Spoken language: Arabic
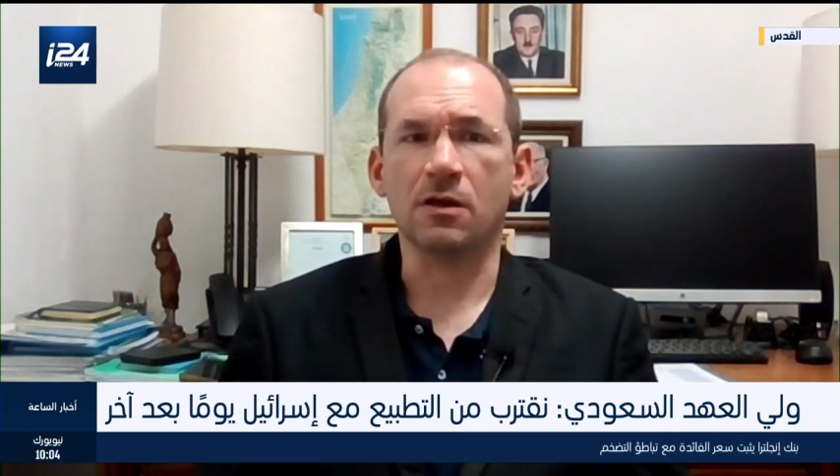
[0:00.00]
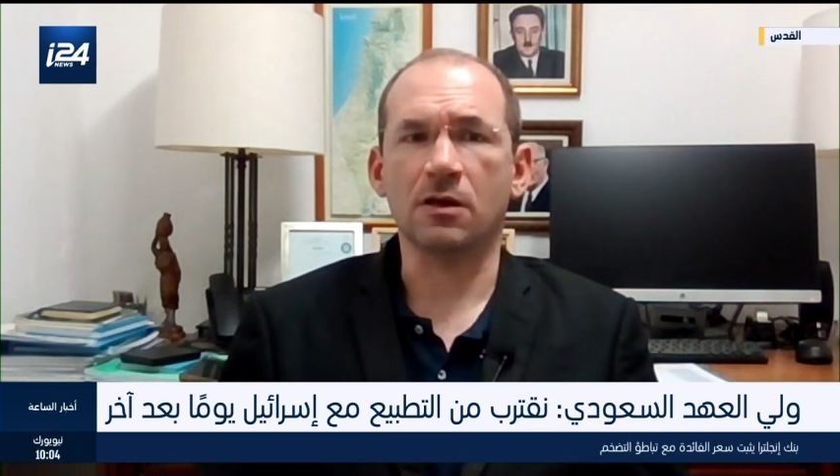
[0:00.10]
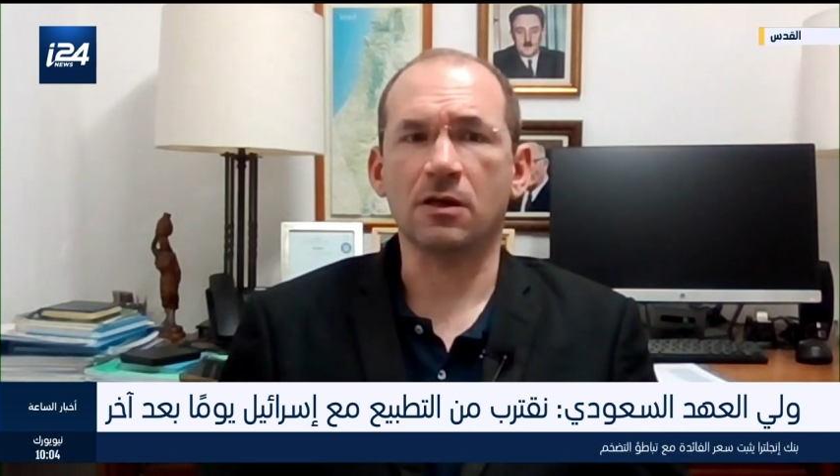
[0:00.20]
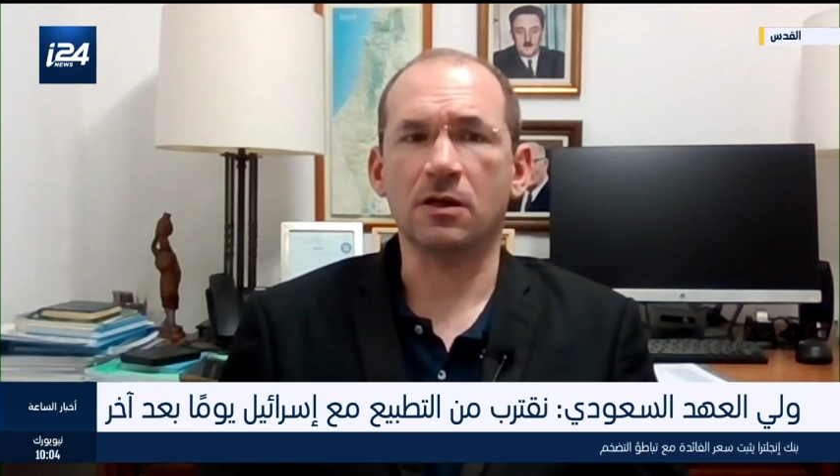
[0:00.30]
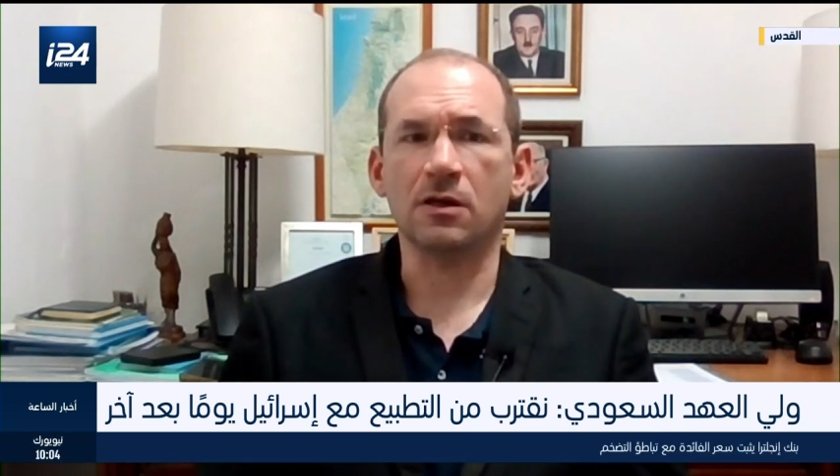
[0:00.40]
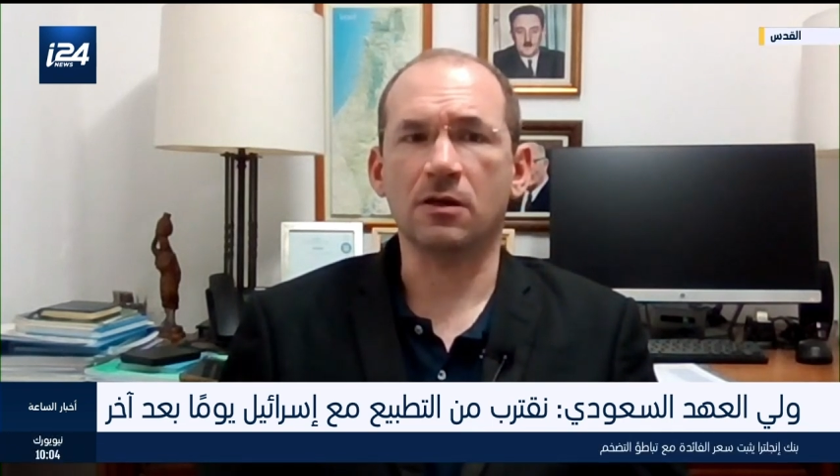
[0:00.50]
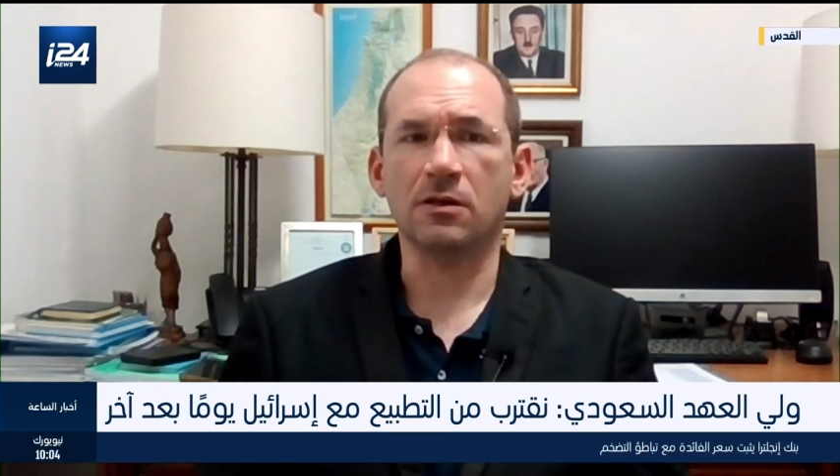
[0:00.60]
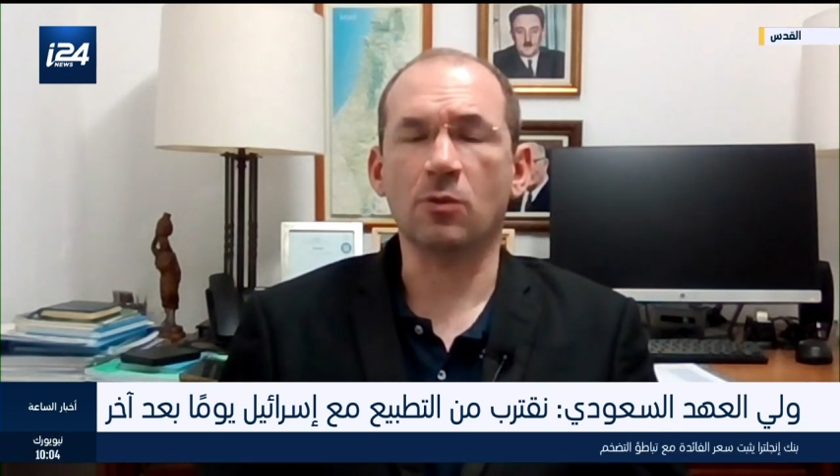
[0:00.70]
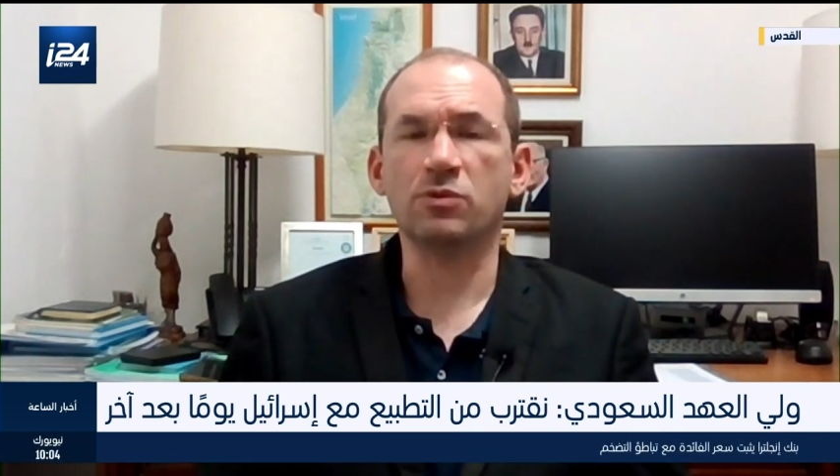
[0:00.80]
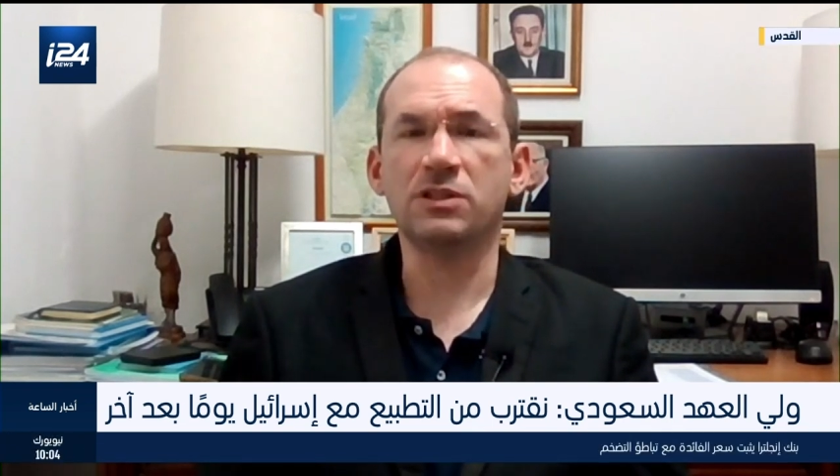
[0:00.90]

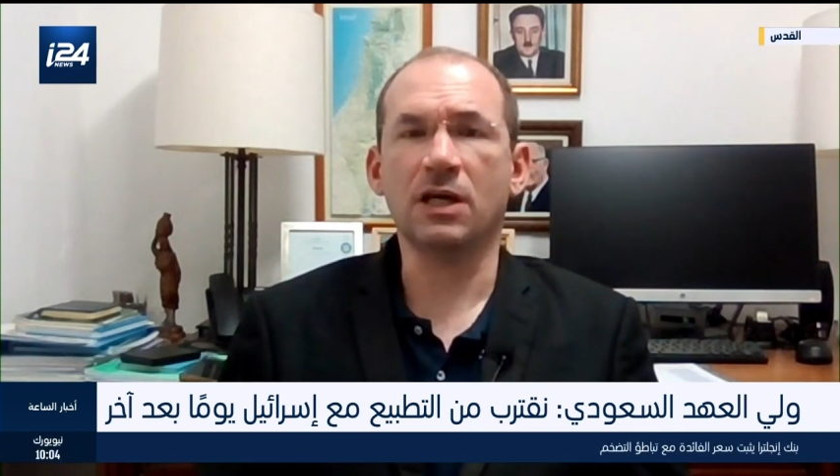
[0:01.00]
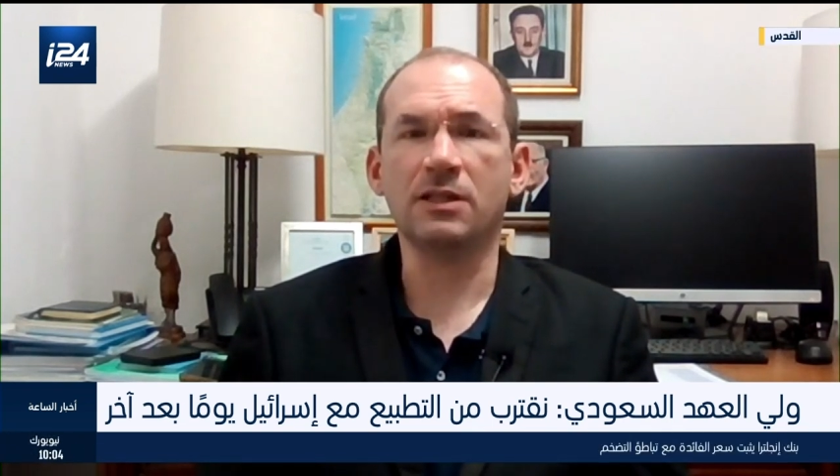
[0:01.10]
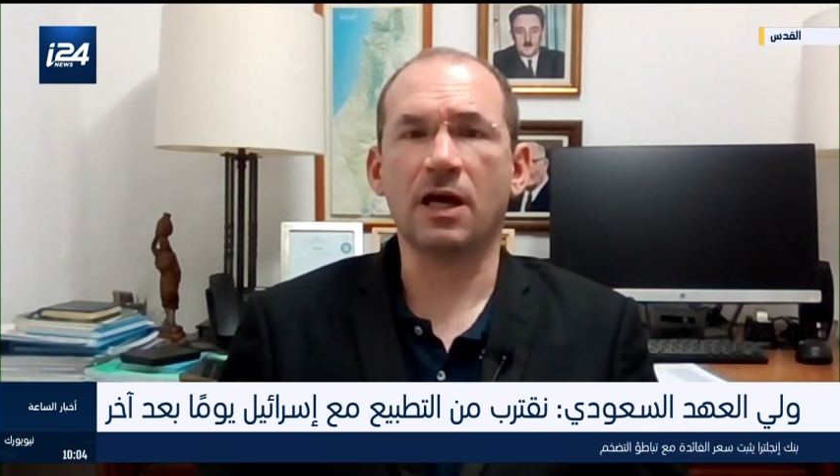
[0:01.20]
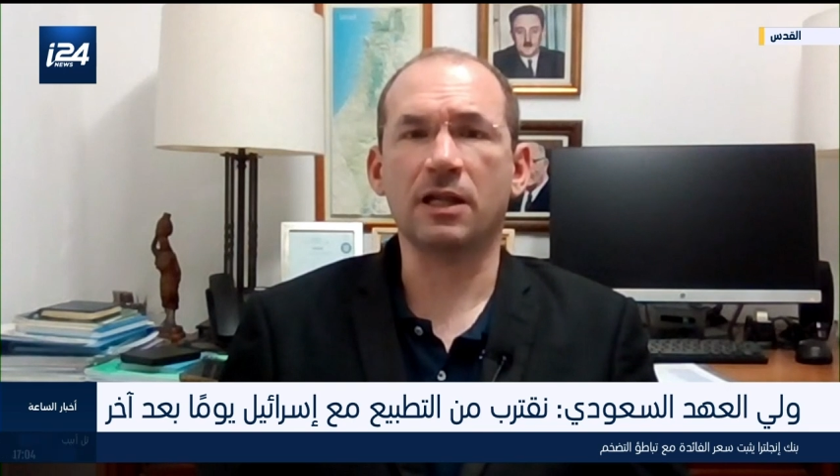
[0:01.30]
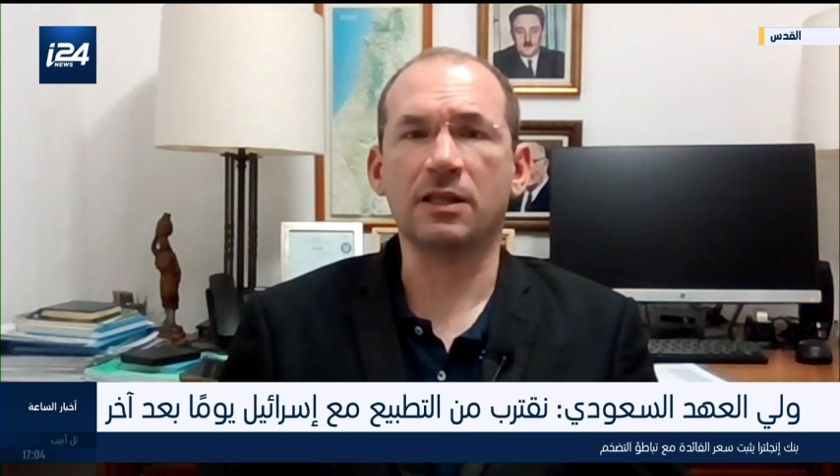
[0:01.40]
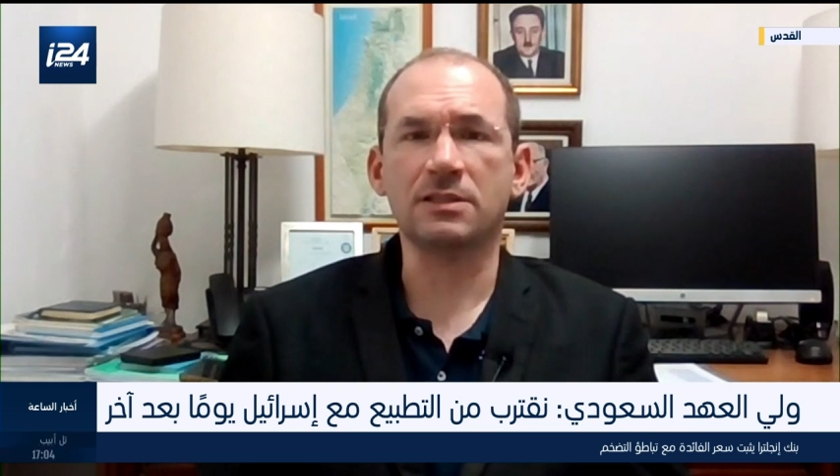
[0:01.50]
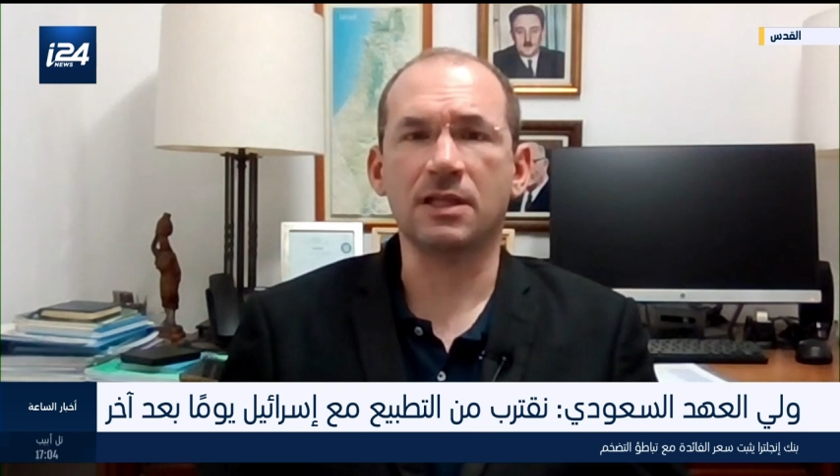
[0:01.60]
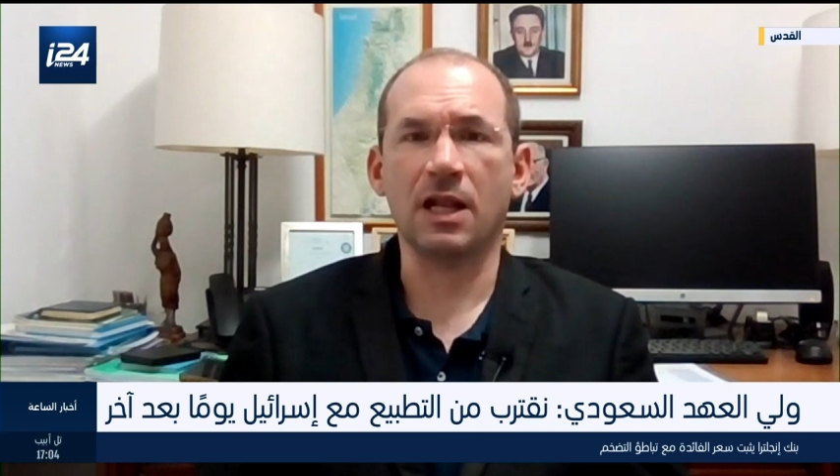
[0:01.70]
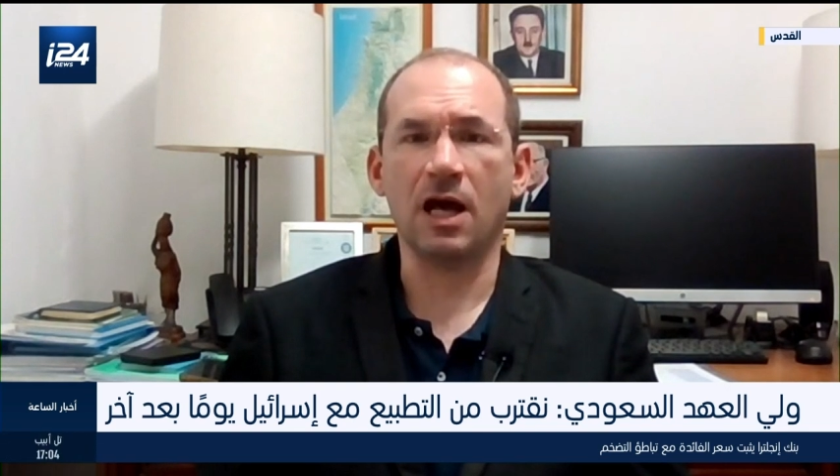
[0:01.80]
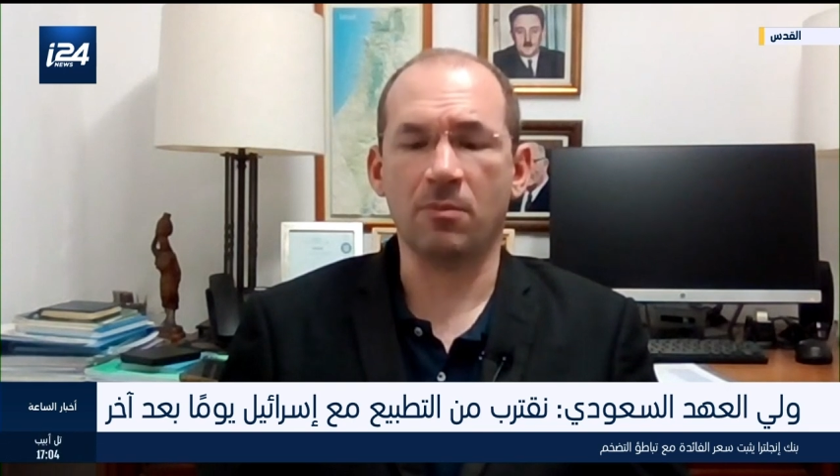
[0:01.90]
آه، توسيع دائره
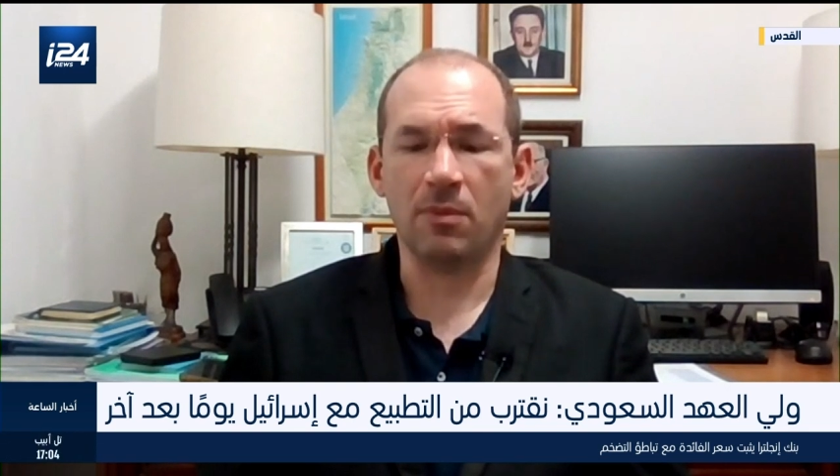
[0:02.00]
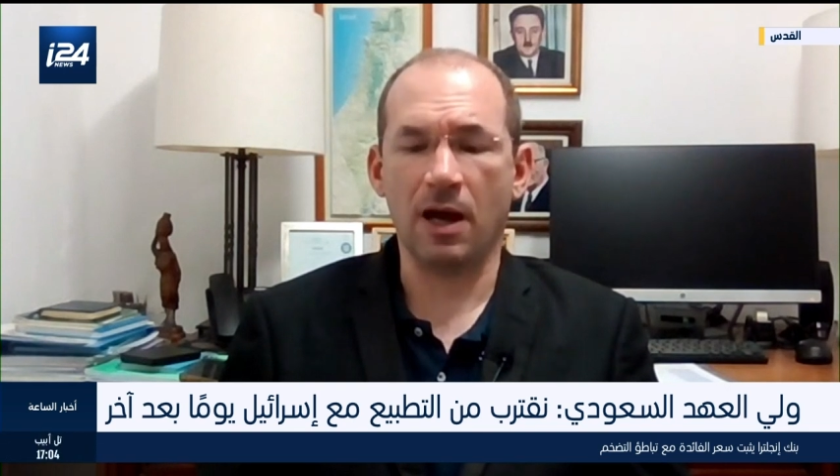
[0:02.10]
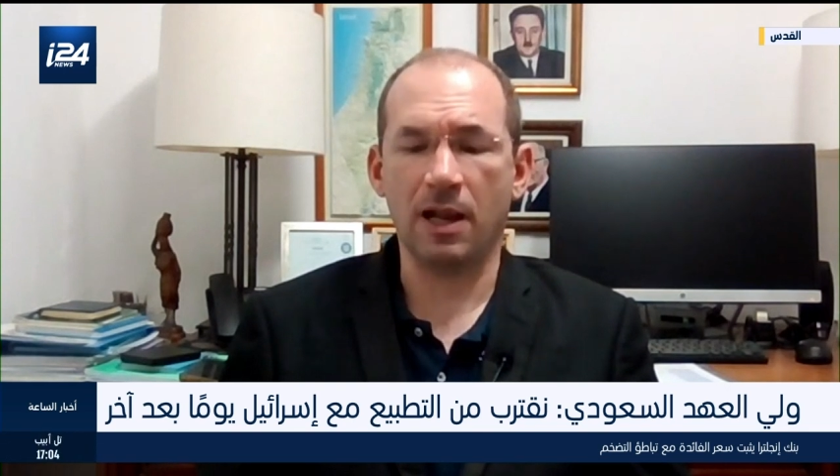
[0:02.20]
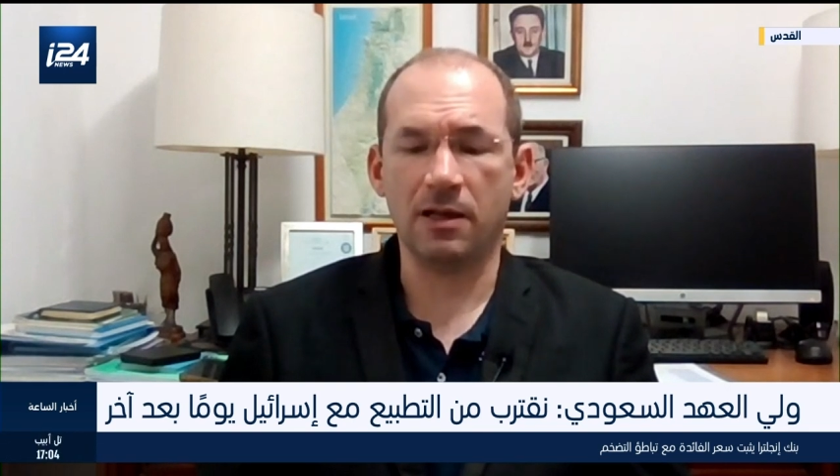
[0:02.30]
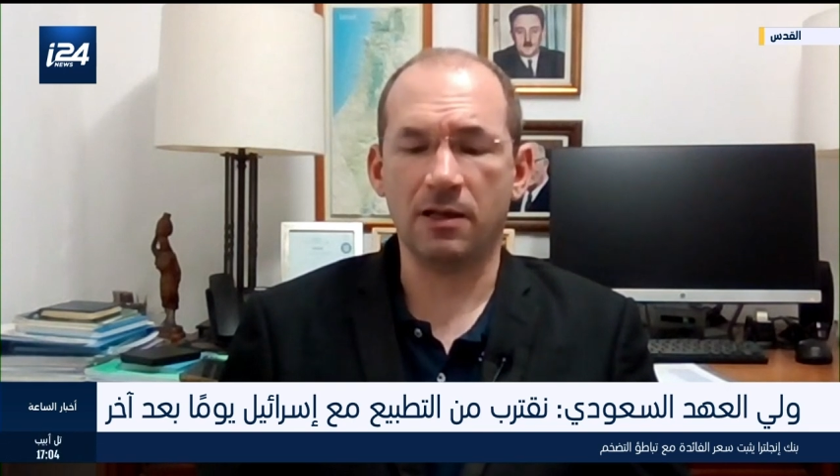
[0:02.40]
السلام